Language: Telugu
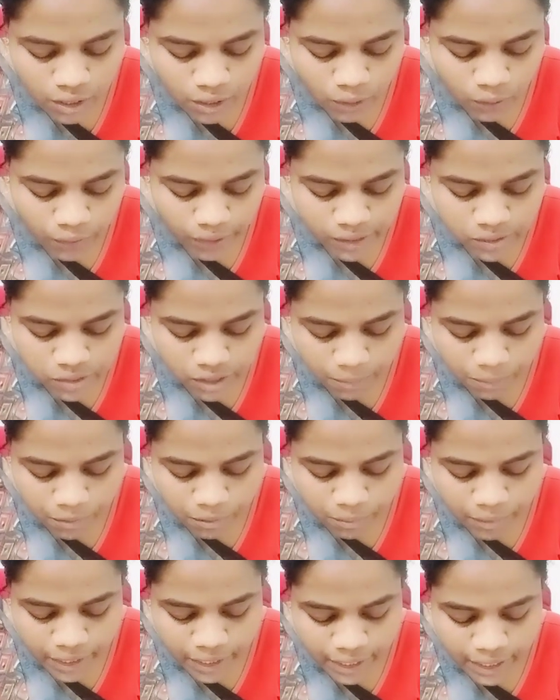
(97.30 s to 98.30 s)
ఓకే సో అప్పుడు
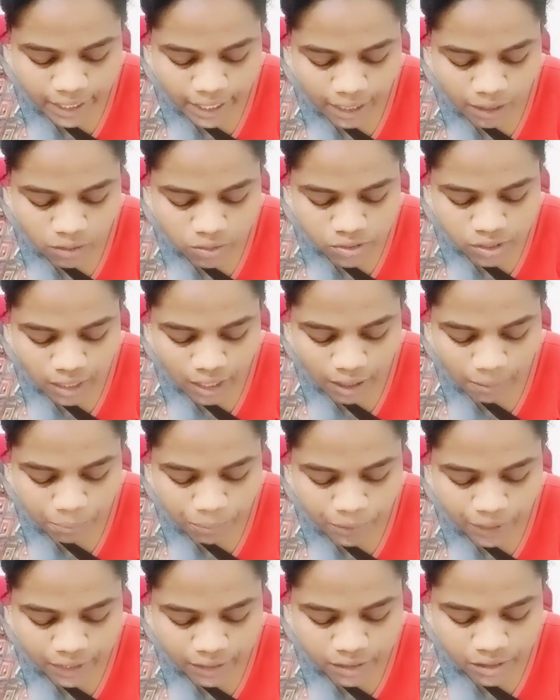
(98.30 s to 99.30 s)
మేరీ ఆలోచ
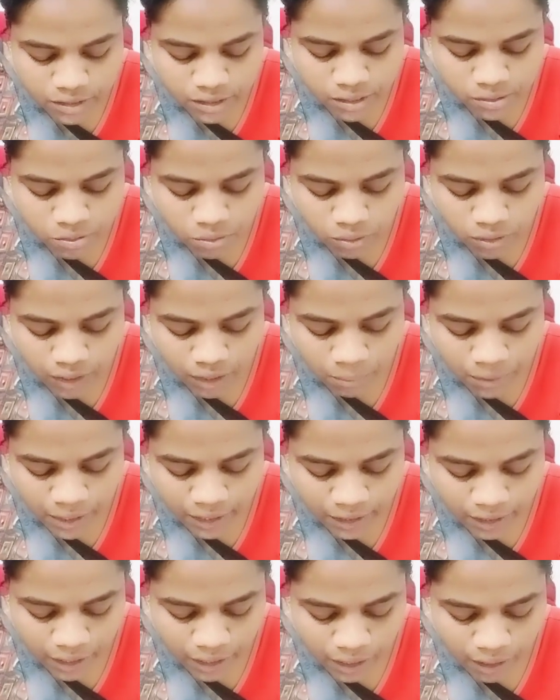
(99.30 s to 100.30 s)
అప్పుడు అర్థం చేసుకుంది
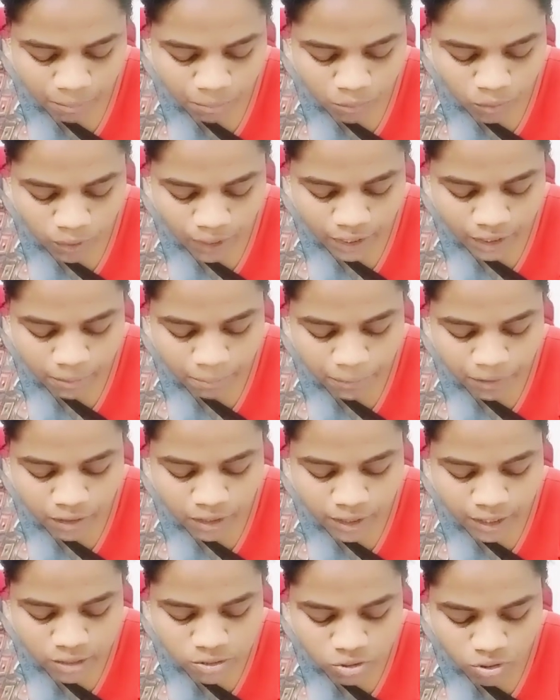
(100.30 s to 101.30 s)
అనమాట అమ్మో అన్ని పనులు
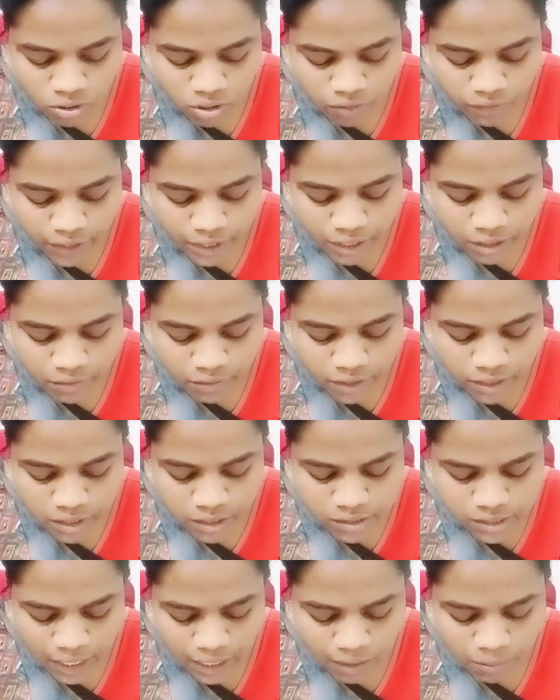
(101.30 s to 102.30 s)
నేర్చుకోవడం అనేటువంటిది
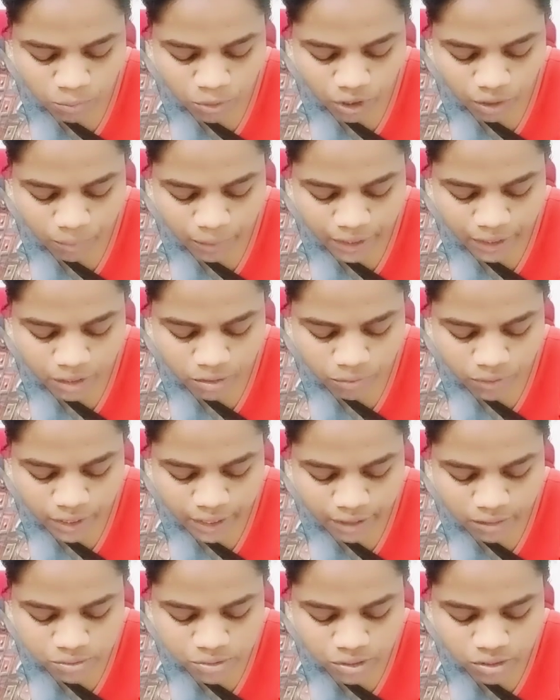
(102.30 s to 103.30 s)
చాలా ముఖ్యమైనటువంటి
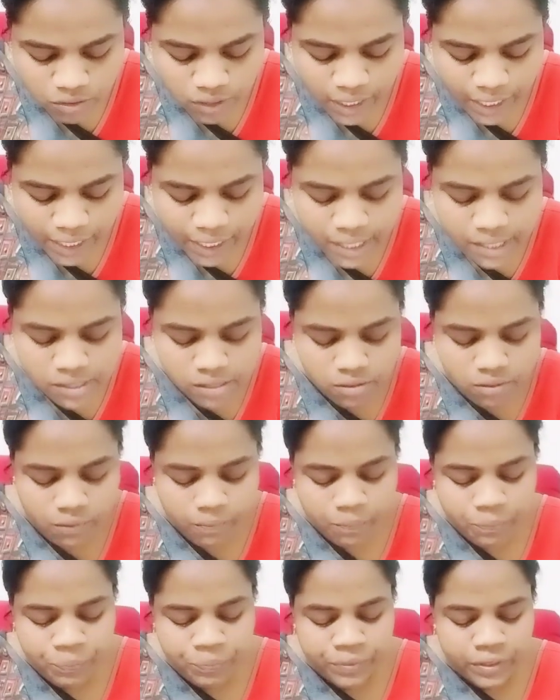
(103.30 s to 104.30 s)
అవసరం కనీసం
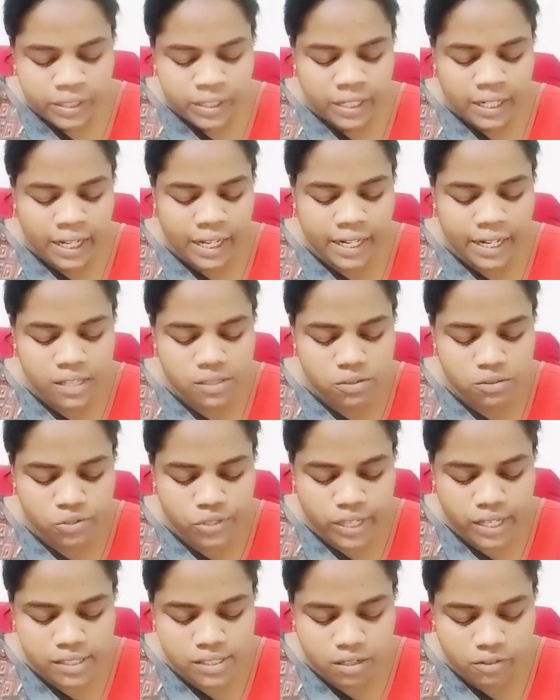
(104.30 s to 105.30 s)
కనీసం
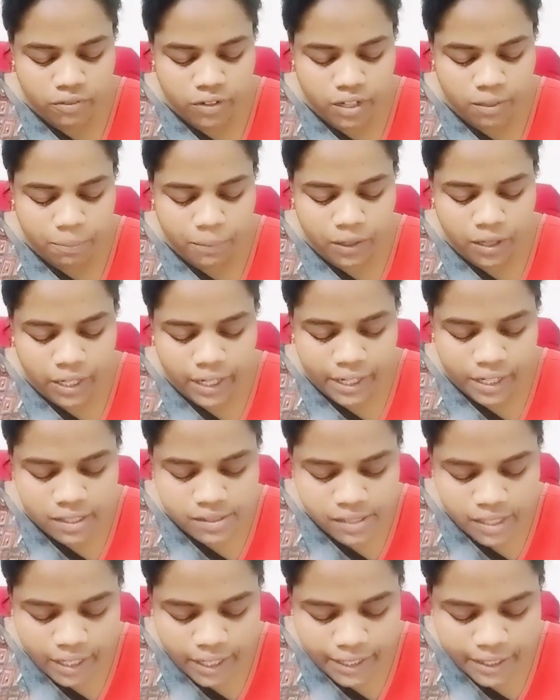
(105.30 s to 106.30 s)
చేసినటువంటి పనులైనా
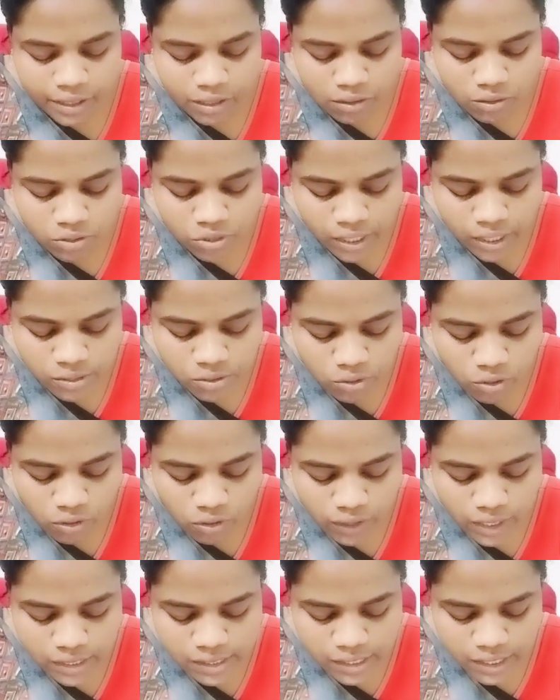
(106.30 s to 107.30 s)
సరే ఇంట్లో
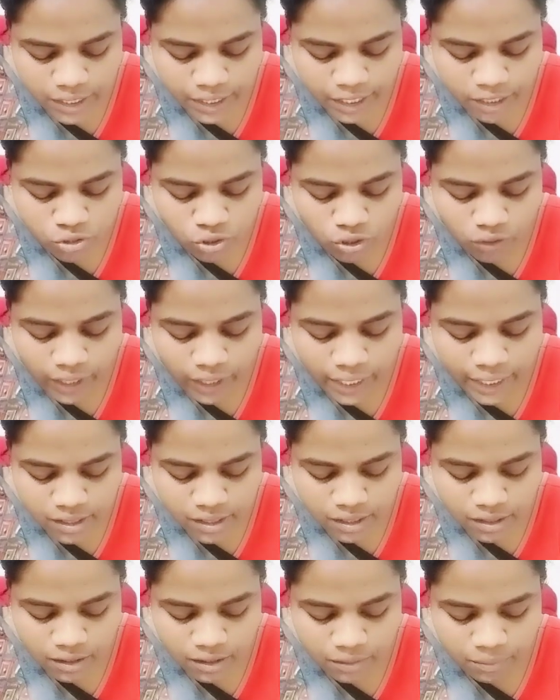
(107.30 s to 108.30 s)
చేసుకోవాల్సి నేర్చుకోవాలి
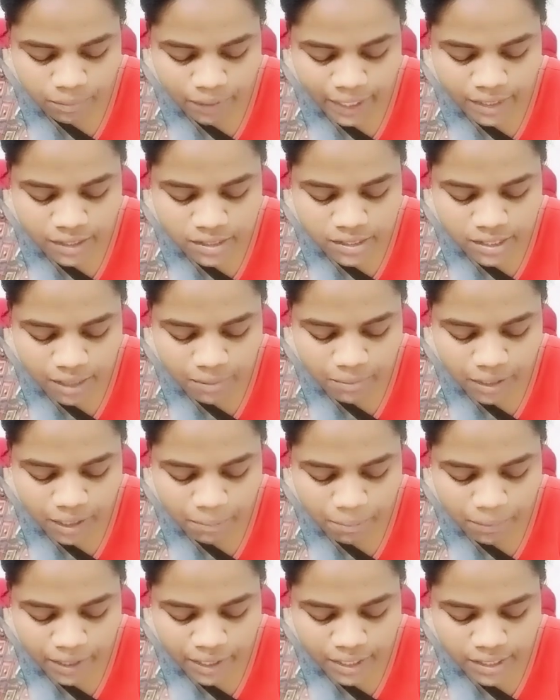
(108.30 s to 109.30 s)
బై ద టైమ్ ఆర్
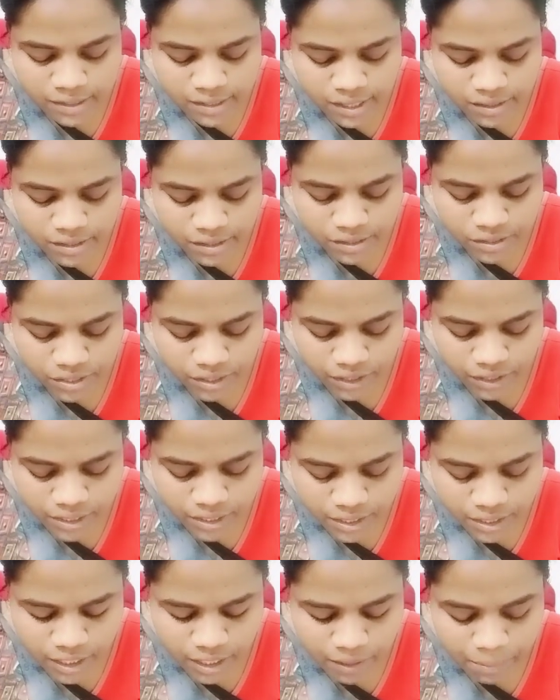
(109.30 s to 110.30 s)
పేరెంట్స్ అండ్ సిస్టర్
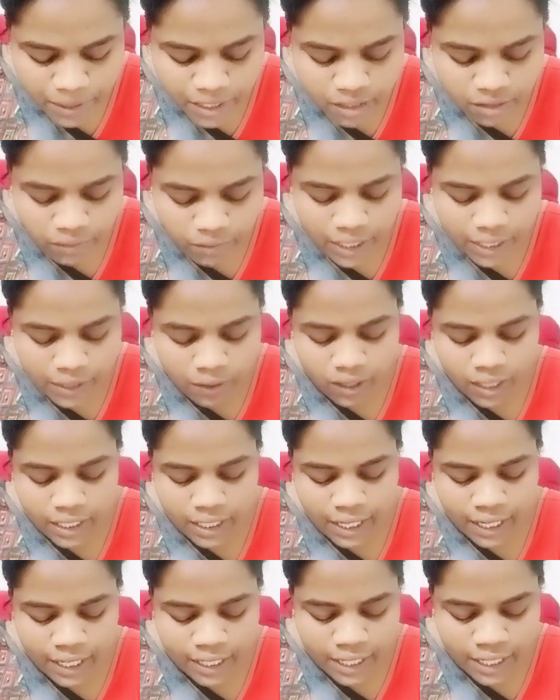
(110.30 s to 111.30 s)
రిటర్న్ ఎప్పుడైతే వాళ్ళ యొక్క
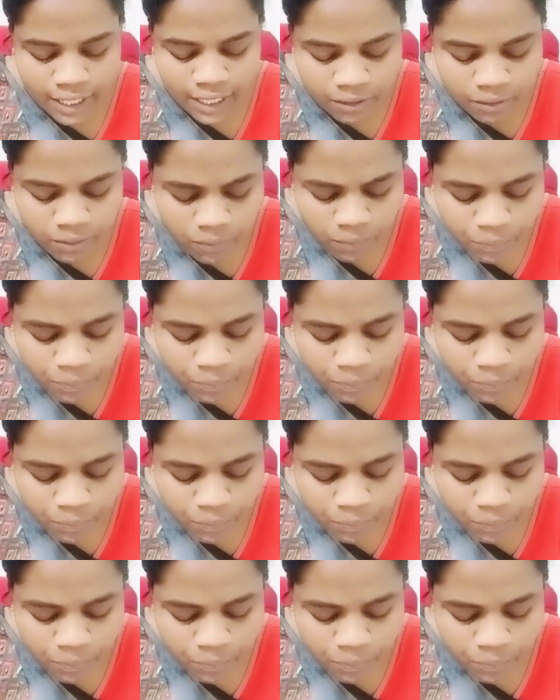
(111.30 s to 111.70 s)
నాన్నగారు